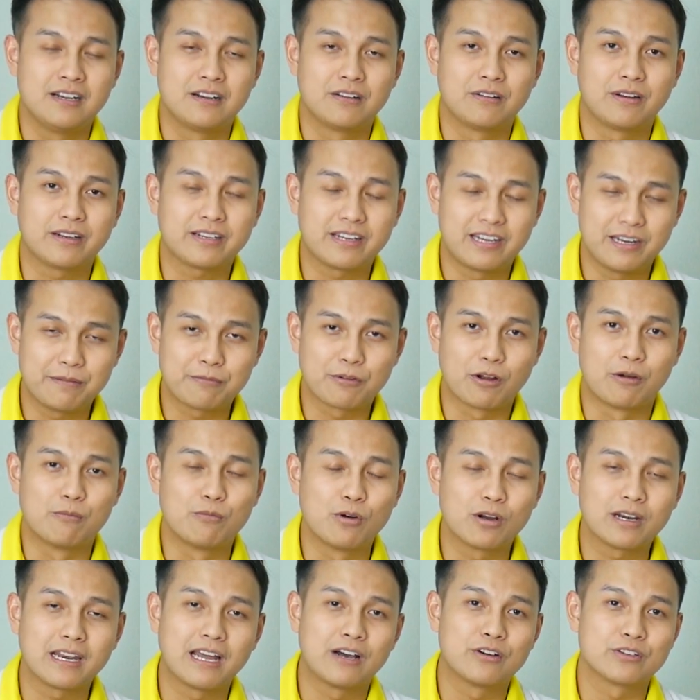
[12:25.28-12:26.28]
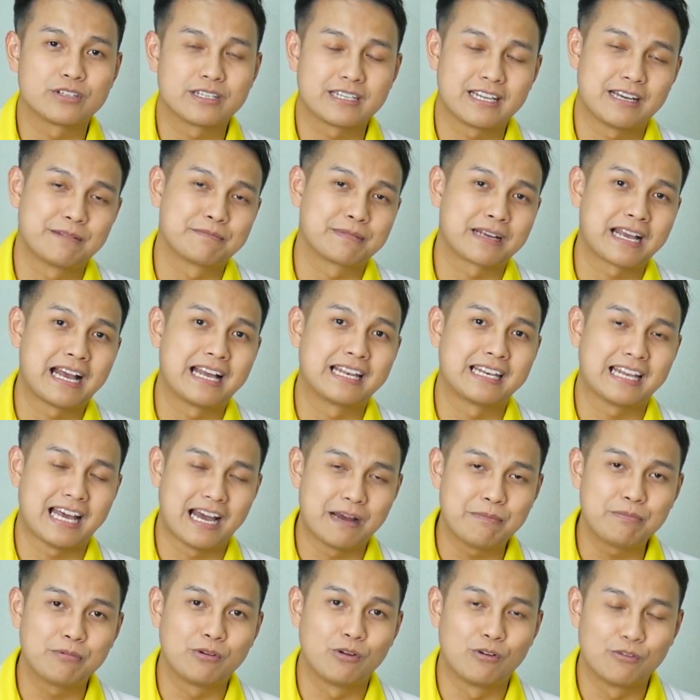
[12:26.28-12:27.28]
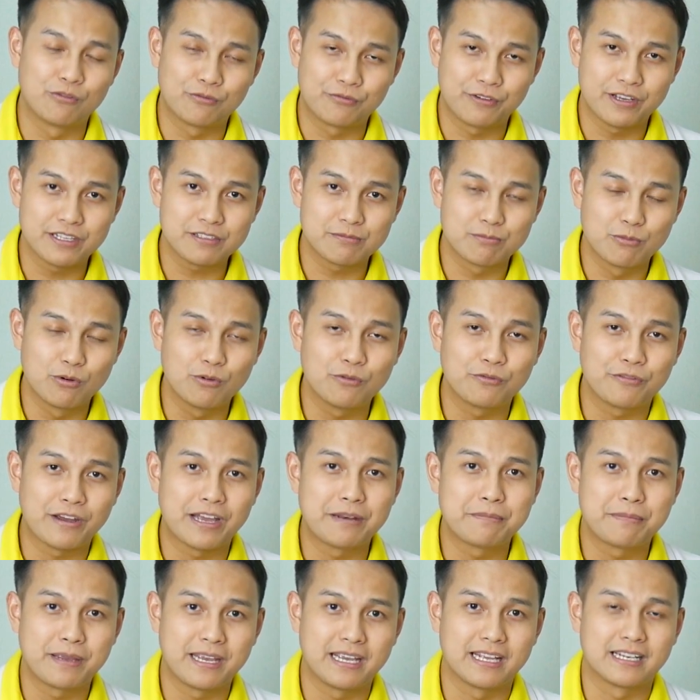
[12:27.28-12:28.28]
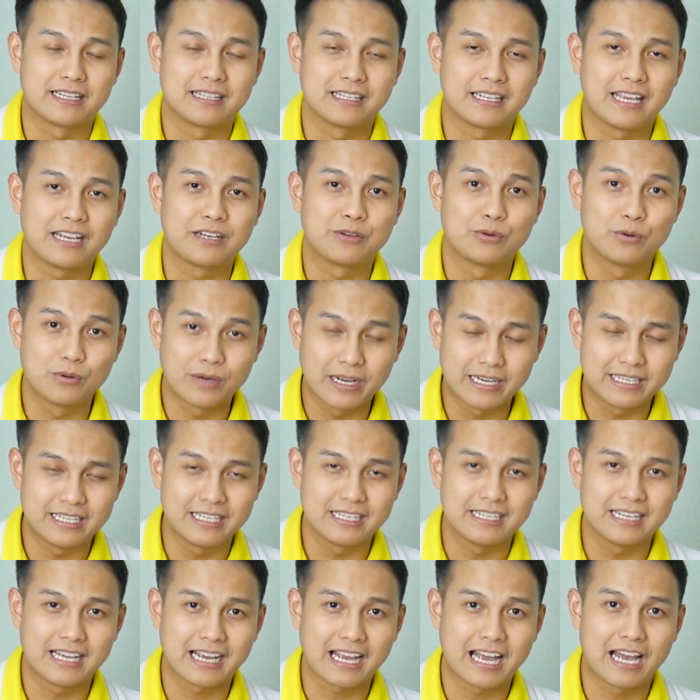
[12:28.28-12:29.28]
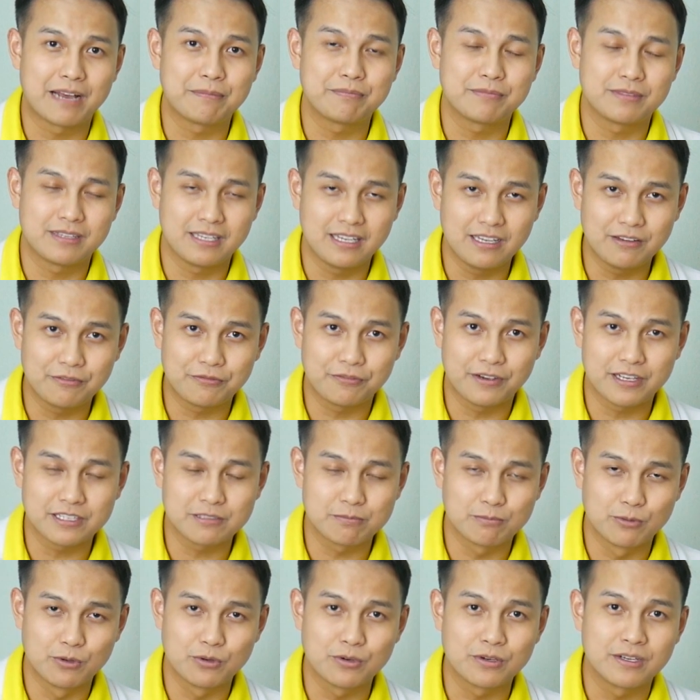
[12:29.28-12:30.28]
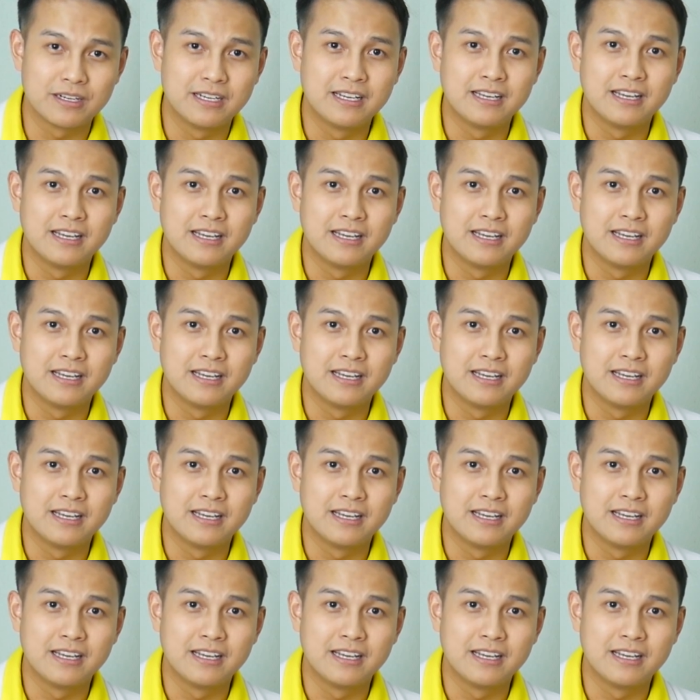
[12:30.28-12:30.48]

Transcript: และคลิปของพวกเราจะทำการอัพลง Facebook Fanpage ในทุกอาทิตย์นะครับที่ Facebook